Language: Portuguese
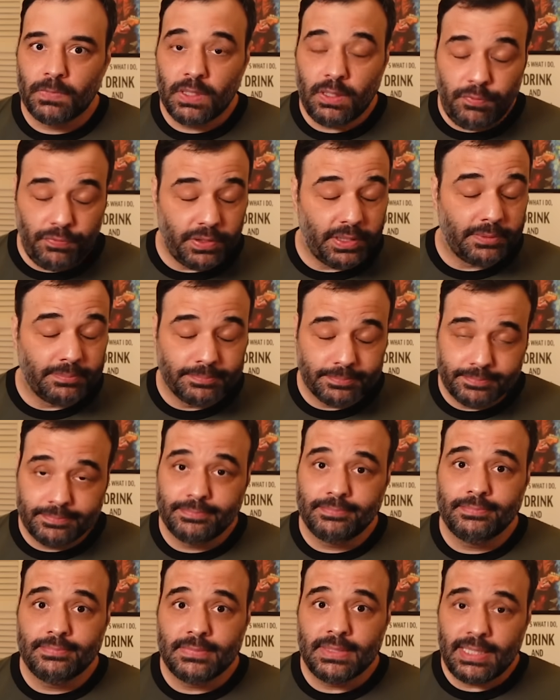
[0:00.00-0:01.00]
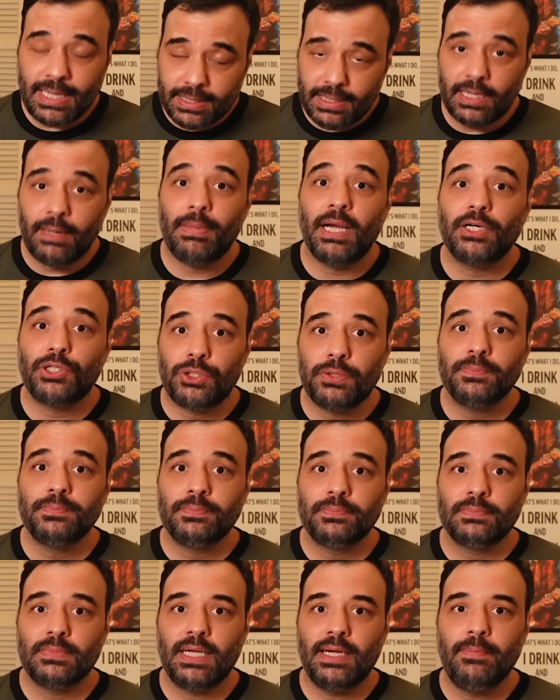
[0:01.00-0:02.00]
Enfim, ladeira abaixo.
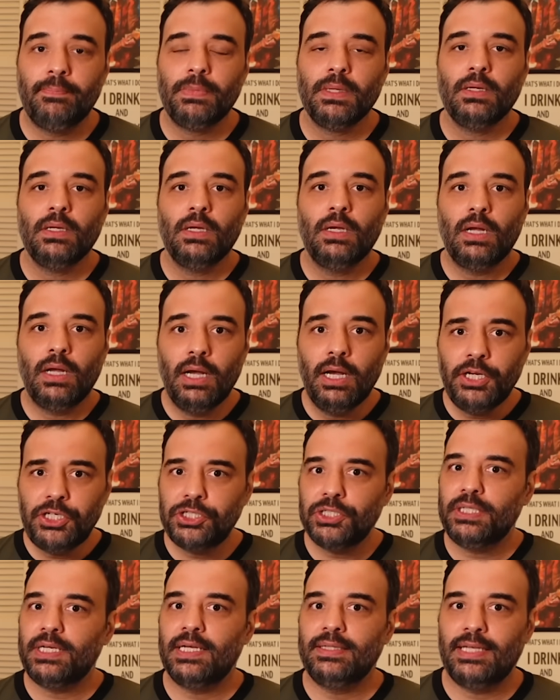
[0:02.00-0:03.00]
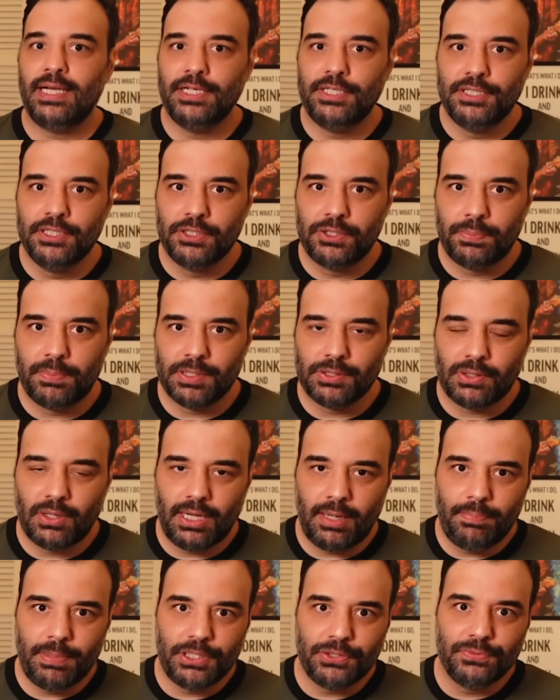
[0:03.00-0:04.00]
Tá? Antes de tratar disso, pessoal,
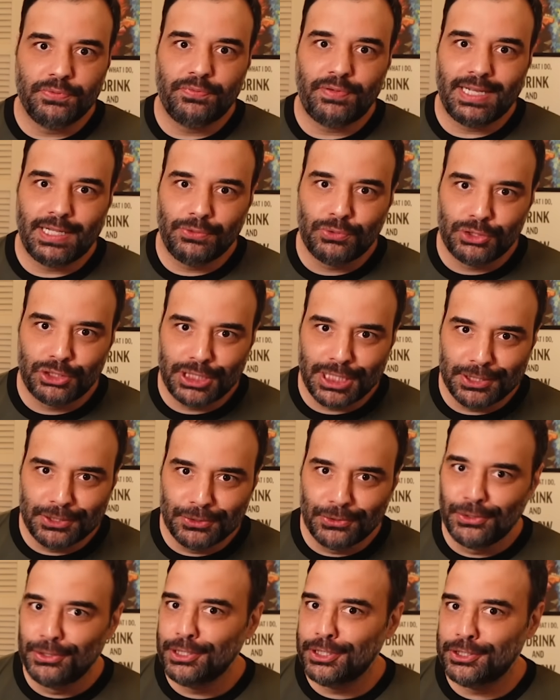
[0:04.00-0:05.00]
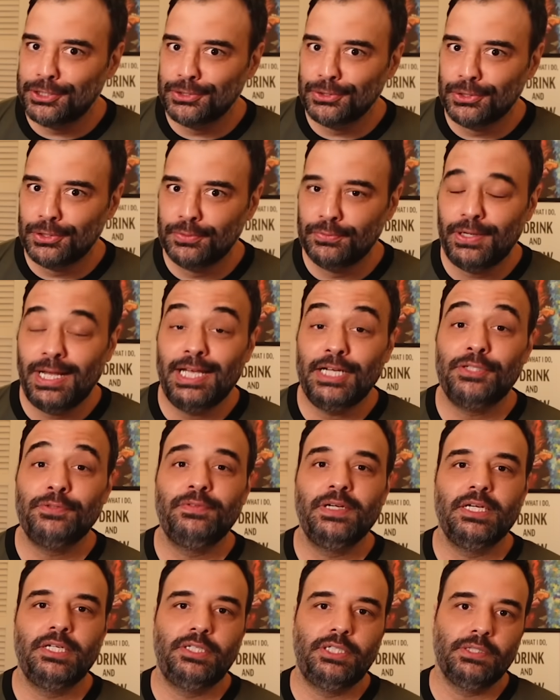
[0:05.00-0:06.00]
rapidinho, vamos falar do Janones de novo. É
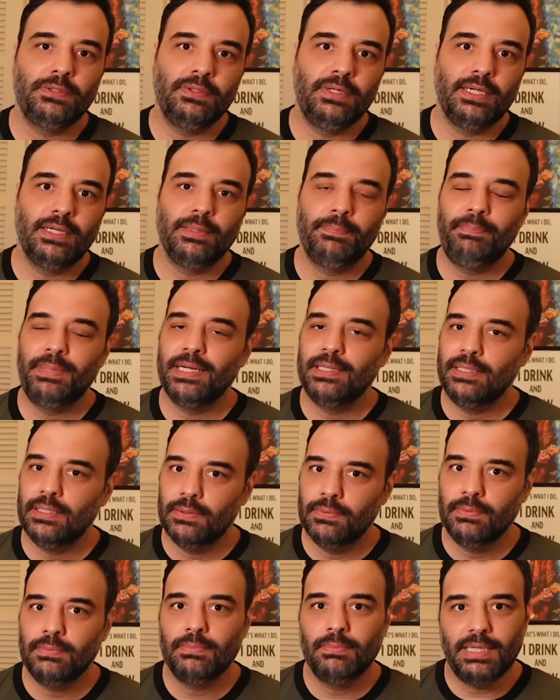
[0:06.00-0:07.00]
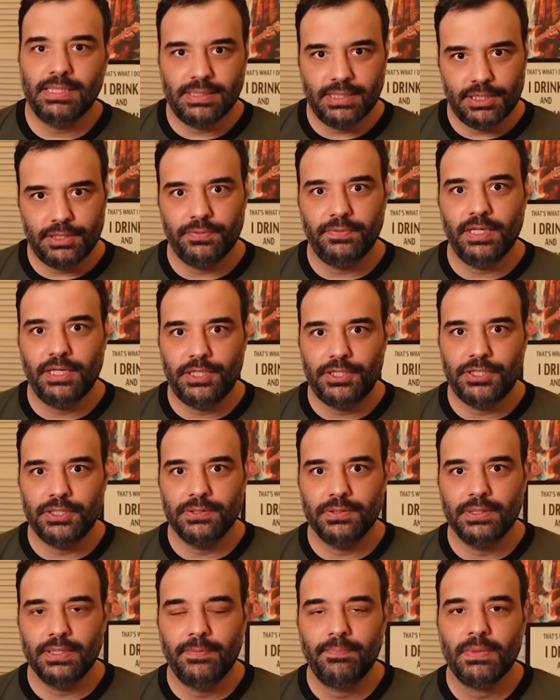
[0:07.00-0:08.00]
divertido, galera. Perdão, mas é
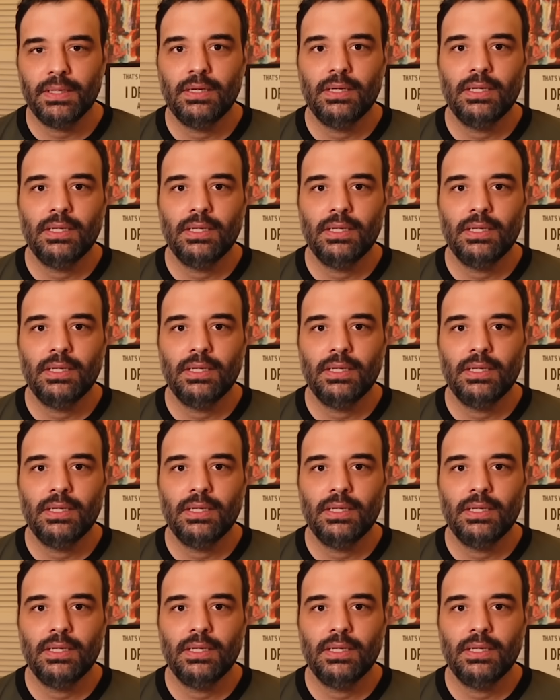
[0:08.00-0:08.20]
divertido, né?